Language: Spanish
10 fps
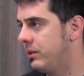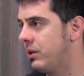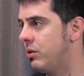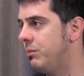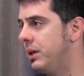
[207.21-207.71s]

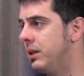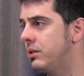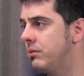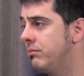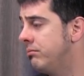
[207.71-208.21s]
entre
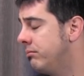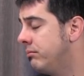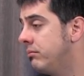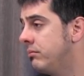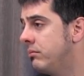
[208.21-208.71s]
comillas.
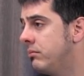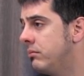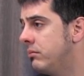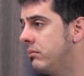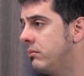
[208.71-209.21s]

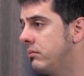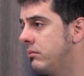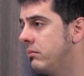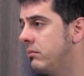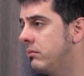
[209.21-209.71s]
Eh,
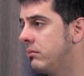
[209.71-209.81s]
pues